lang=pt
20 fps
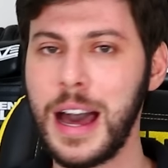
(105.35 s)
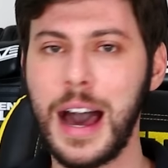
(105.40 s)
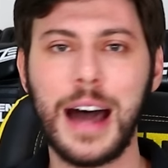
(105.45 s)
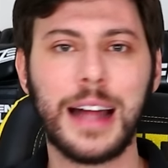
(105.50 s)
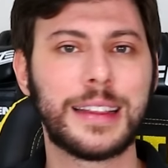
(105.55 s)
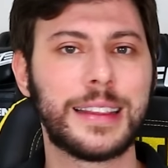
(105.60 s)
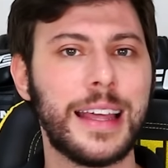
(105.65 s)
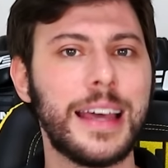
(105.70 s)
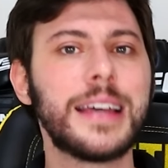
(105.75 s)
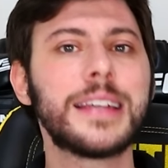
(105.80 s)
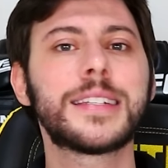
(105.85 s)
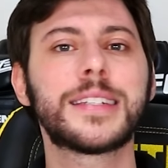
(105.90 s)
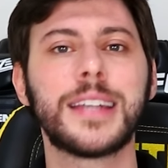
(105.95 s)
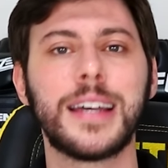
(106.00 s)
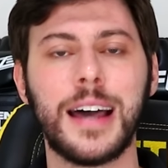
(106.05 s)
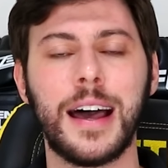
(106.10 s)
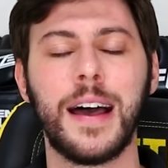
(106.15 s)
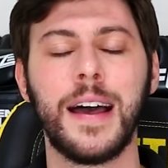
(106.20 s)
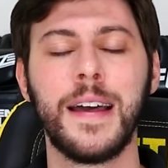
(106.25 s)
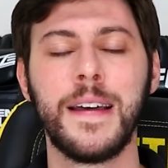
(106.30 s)
Até
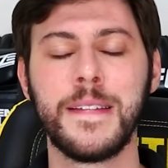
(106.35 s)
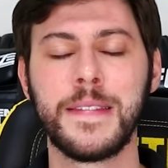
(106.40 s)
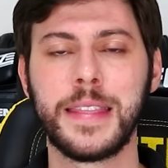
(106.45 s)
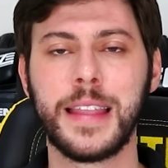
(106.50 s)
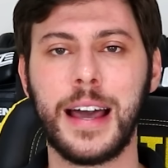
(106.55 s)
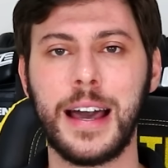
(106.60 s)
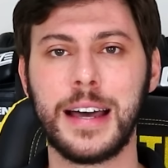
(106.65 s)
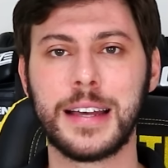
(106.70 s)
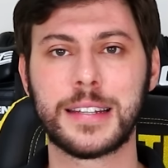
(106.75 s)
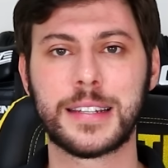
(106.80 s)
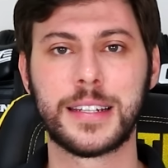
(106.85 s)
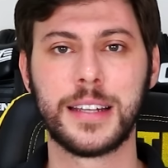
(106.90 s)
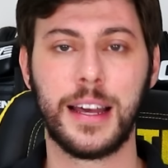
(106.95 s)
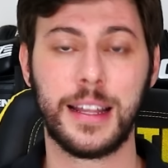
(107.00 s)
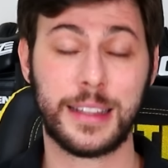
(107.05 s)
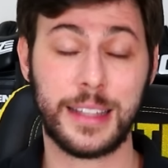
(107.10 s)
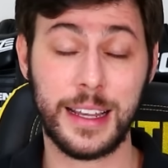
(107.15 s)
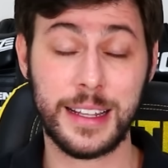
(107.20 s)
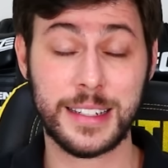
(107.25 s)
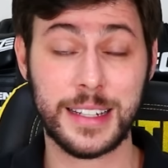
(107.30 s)
essa, narração,
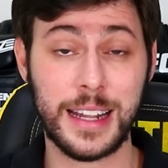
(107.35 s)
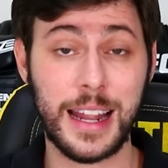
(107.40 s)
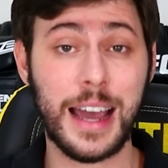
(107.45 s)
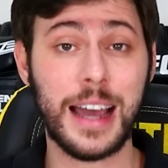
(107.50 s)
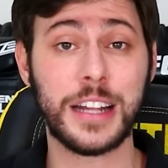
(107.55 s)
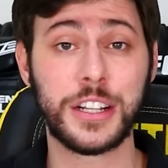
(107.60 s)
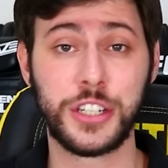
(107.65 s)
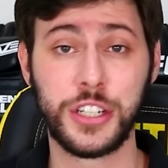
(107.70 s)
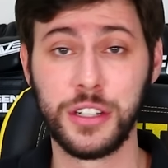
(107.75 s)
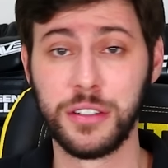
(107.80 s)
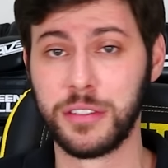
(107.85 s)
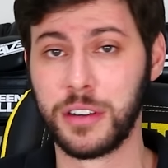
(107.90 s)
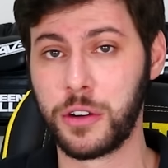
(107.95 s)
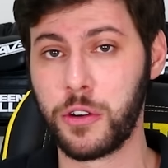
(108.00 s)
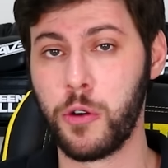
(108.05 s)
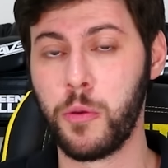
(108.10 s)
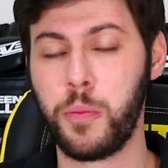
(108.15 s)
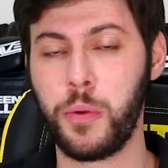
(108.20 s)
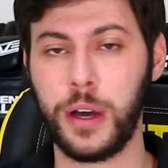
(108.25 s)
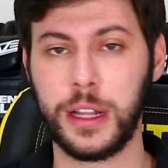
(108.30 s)
até essa narrativa
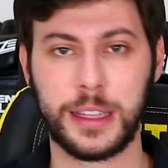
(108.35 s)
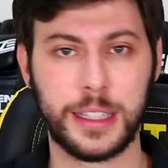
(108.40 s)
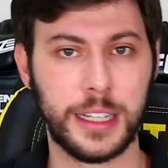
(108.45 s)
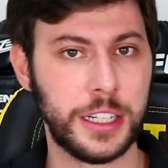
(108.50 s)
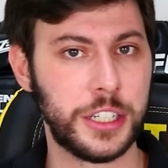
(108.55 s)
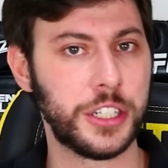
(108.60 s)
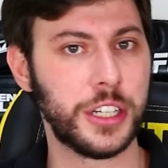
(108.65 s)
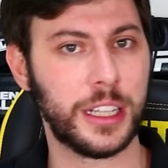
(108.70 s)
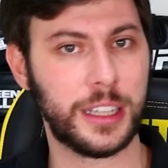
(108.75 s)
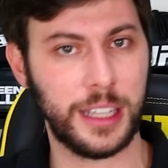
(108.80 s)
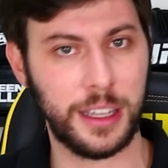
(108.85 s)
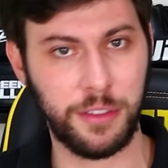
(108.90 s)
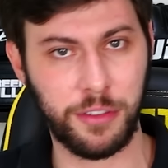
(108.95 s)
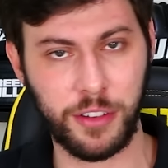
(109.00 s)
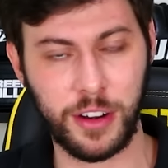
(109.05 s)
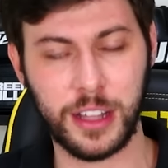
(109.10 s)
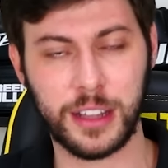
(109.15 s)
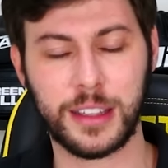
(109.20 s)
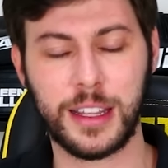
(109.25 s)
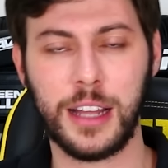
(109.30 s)
com o Poatan já tem
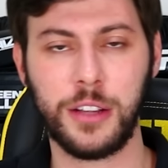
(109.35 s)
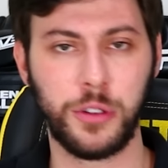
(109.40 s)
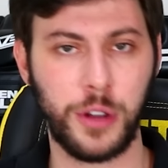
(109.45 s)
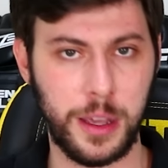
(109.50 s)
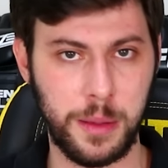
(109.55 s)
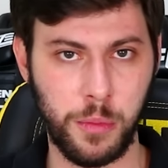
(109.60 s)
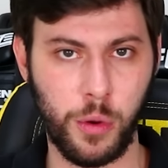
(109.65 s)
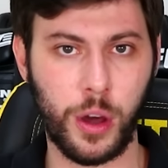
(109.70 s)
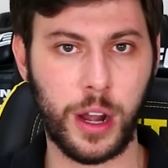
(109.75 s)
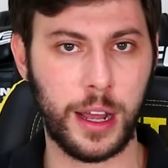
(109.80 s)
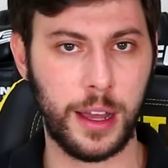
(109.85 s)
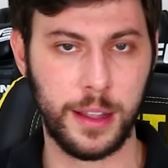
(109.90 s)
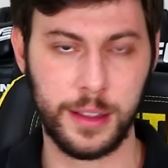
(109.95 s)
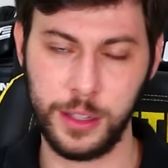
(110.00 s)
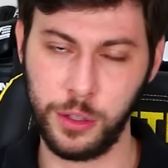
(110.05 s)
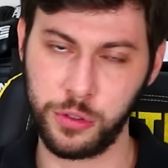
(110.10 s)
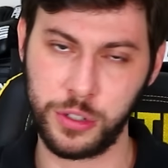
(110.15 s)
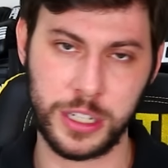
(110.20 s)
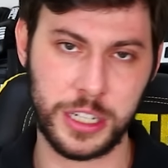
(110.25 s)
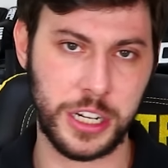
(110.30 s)
enfrentado, né? embora
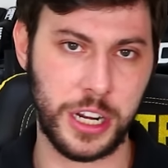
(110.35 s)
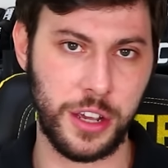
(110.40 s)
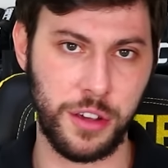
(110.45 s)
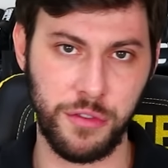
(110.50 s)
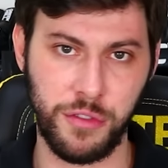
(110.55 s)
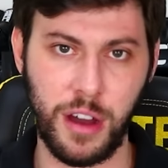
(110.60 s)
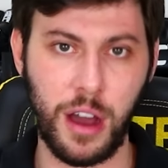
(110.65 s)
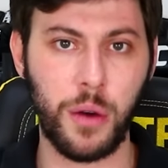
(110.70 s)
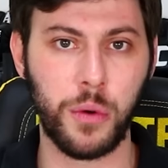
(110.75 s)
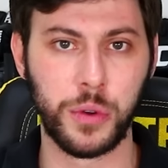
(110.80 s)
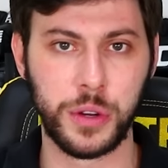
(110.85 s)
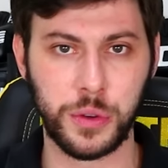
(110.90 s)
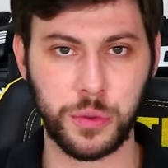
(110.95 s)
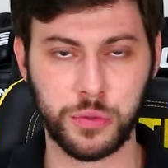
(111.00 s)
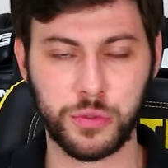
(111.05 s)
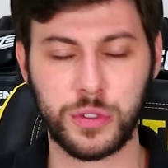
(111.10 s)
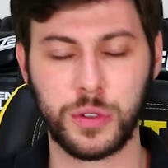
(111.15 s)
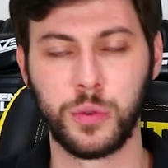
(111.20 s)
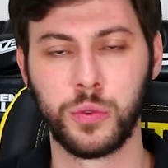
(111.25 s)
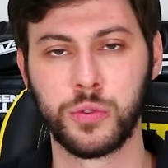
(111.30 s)
não seja rival,
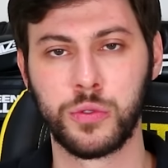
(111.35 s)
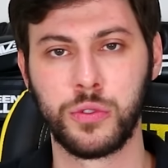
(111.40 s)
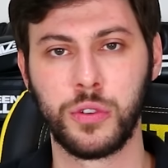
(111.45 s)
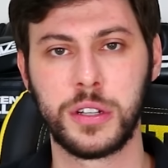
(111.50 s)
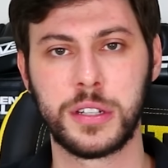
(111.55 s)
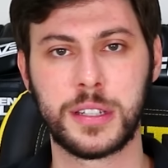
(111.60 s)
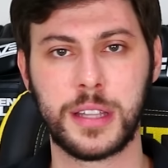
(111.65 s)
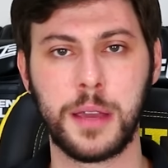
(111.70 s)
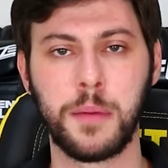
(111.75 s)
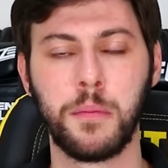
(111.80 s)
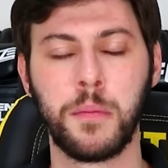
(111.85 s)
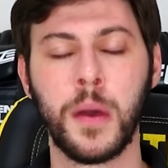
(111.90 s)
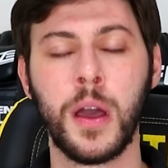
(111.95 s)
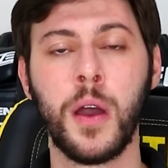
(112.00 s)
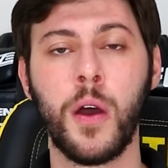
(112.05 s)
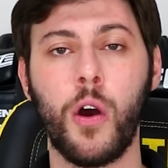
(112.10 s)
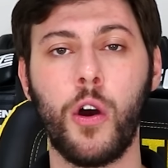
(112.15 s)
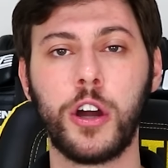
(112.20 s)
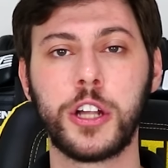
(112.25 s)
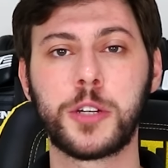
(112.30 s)
os, os dois têm
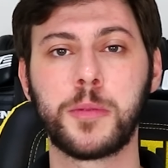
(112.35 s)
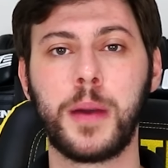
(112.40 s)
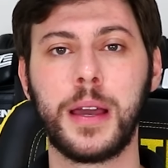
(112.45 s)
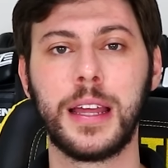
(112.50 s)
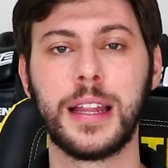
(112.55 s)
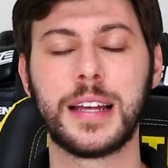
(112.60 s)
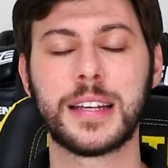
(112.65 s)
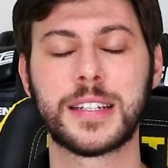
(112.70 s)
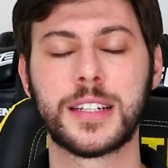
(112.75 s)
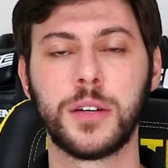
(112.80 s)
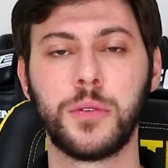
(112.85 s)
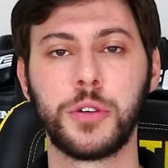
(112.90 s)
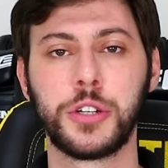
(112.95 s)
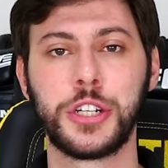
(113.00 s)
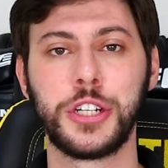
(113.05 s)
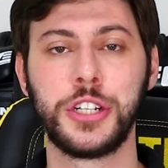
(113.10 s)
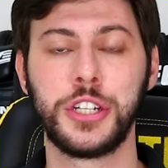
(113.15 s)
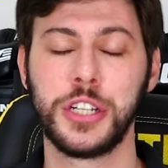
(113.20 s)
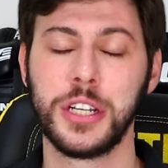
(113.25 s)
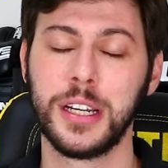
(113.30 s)
ótima relação
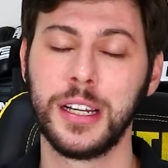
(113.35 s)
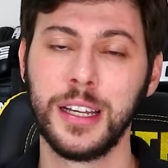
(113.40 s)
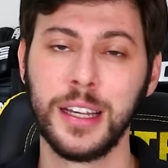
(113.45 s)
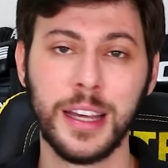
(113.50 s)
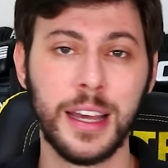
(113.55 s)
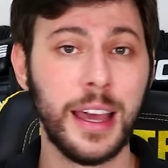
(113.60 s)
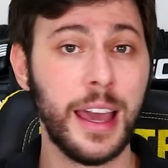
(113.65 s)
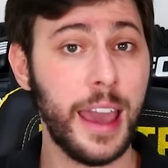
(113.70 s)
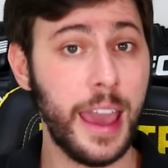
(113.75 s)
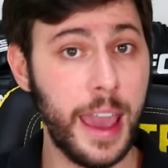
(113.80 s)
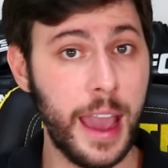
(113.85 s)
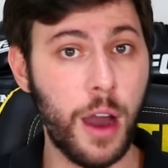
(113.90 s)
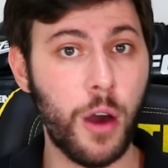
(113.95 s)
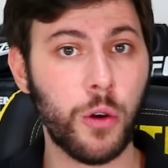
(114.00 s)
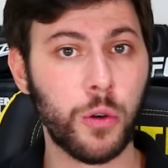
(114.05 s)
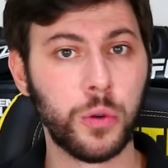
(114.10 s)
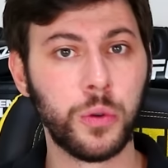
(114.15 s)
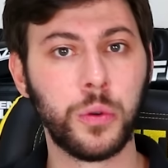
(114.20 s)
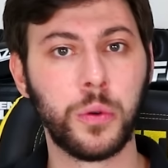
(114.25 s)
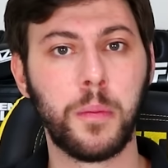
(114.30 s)
hoje em dia, é
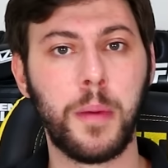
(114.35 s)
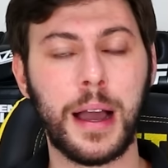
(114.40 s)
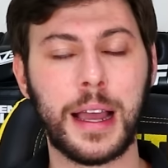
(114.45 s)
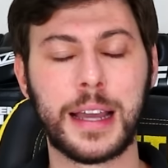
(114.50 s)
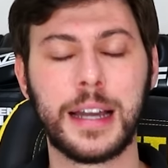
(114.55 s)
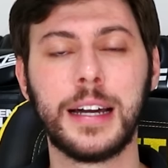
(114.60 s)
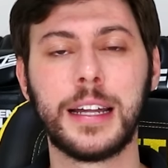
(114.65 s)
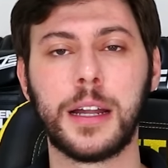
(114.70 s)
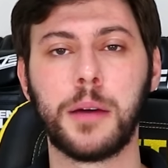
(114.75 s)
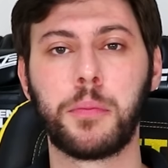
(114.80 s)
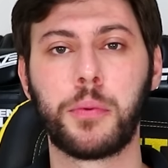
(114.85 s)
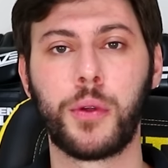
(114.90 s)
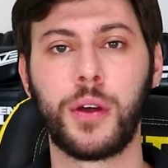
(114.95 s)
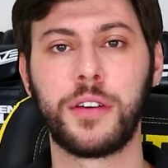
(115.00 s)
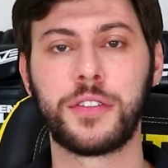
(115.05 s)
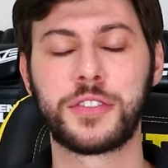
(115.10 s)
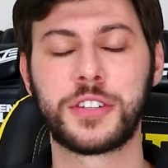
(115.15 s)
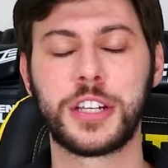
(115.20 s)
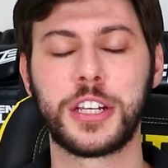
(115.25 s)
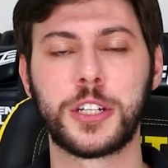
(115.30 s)
algo bacana para o
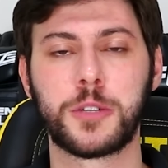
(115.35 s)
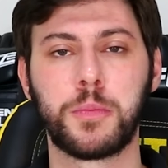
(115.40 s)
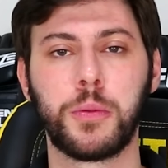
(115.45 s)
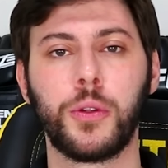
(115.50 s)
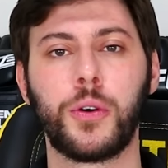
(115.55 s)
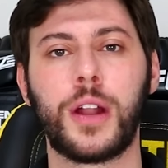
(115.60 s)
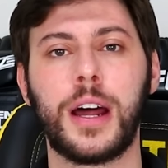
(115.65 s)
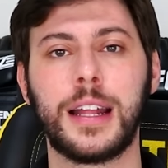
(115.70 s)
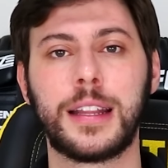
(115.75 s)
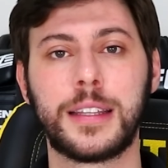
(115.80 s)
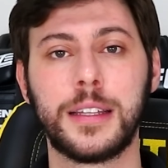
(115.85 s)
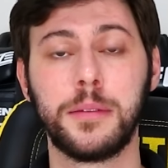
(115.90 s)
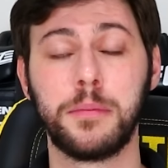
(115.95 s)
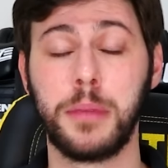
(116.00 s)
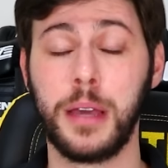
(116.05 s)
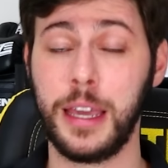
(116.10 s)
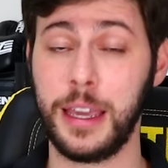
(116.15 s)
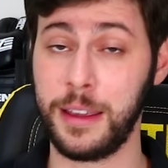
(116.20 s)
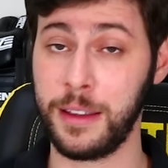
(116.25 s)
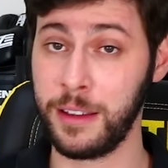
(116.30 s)
UFC explorar
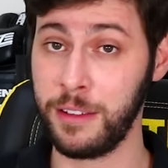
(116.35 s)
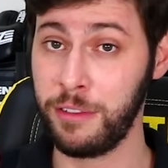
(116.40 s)
também.